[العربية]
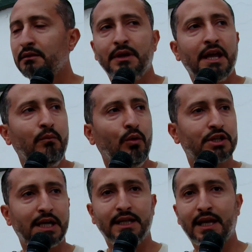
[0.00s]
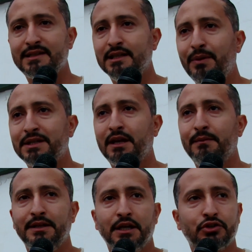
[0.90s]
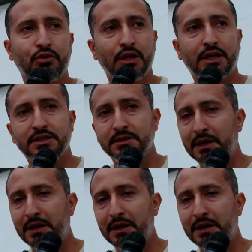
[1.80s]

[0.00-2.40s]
ما يهموش عندك رصيد بشري ما عندكش يقول لك انت